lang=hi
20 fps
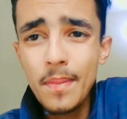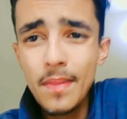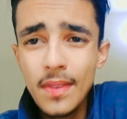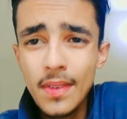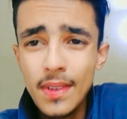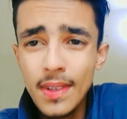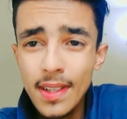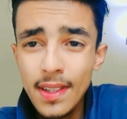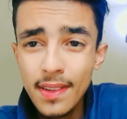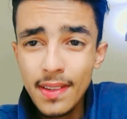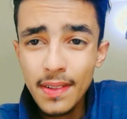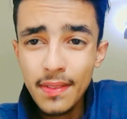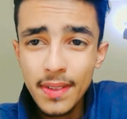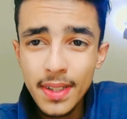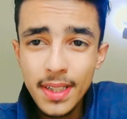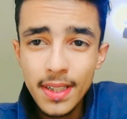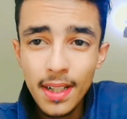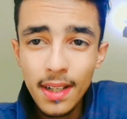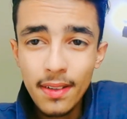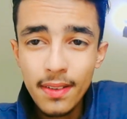तो इसी
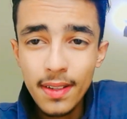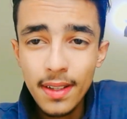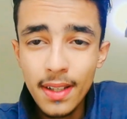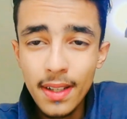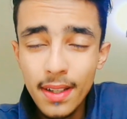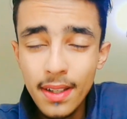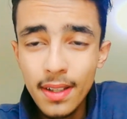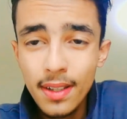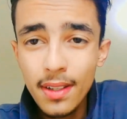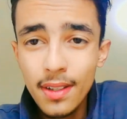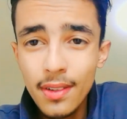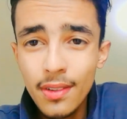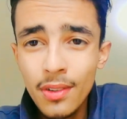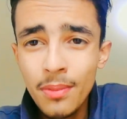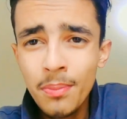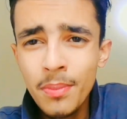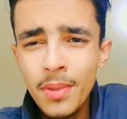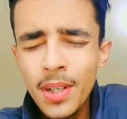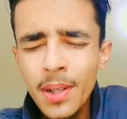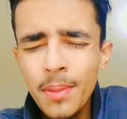वजह से
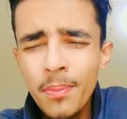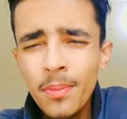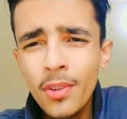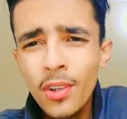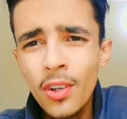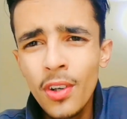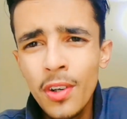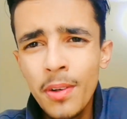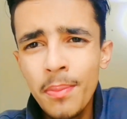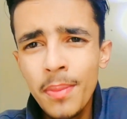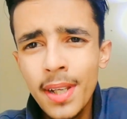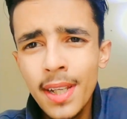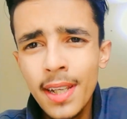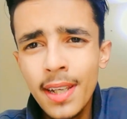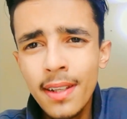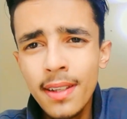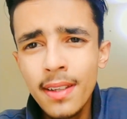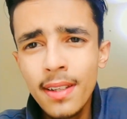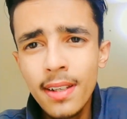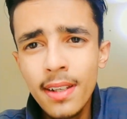सुप्रीम कोर्ट में
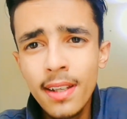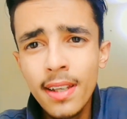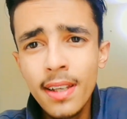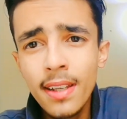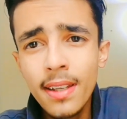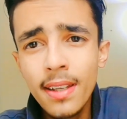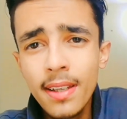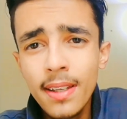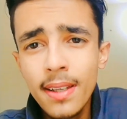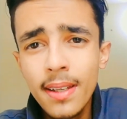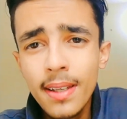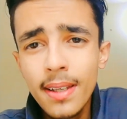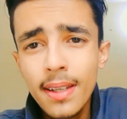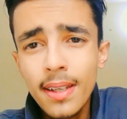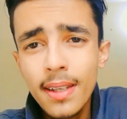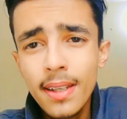ये दिया है